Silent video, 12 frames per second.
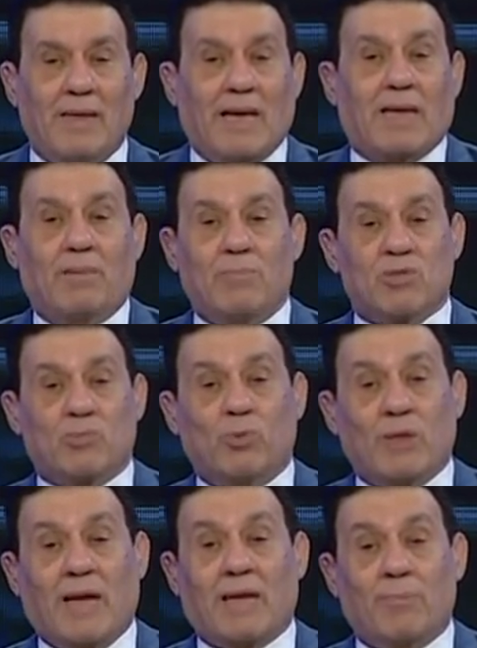لكن مش
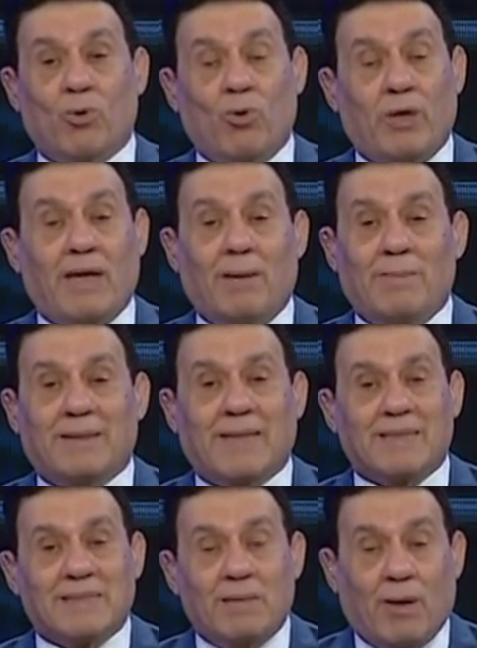مدرب يروح يعمل
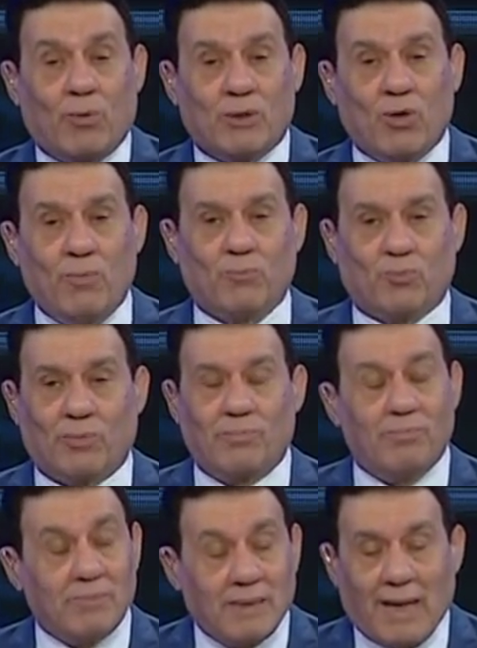تقسيمه ودمتم
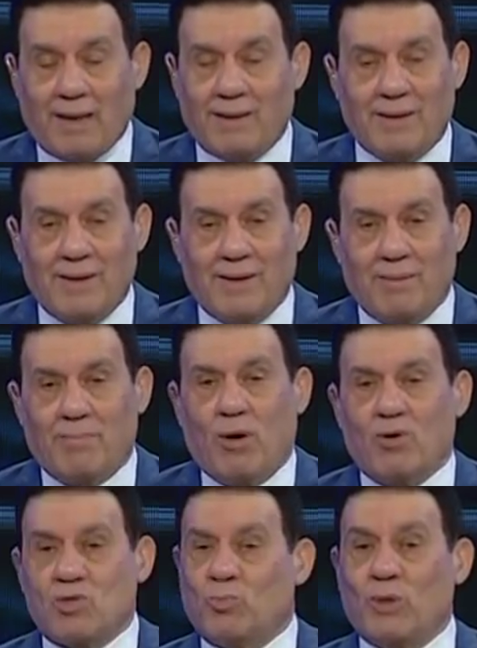ده ما
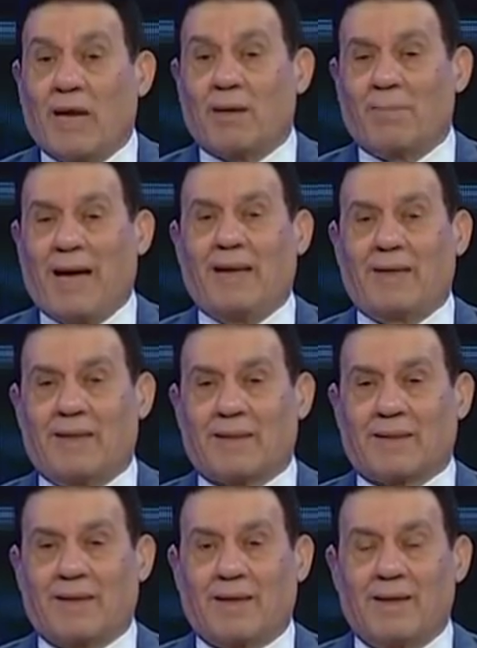هوش مدرب على
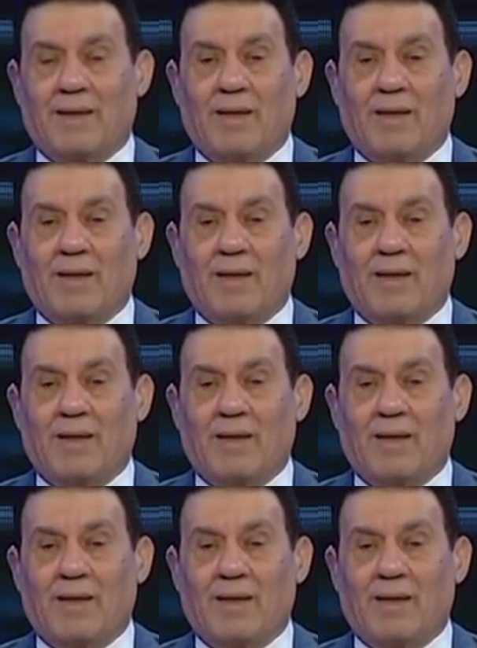الاطلاق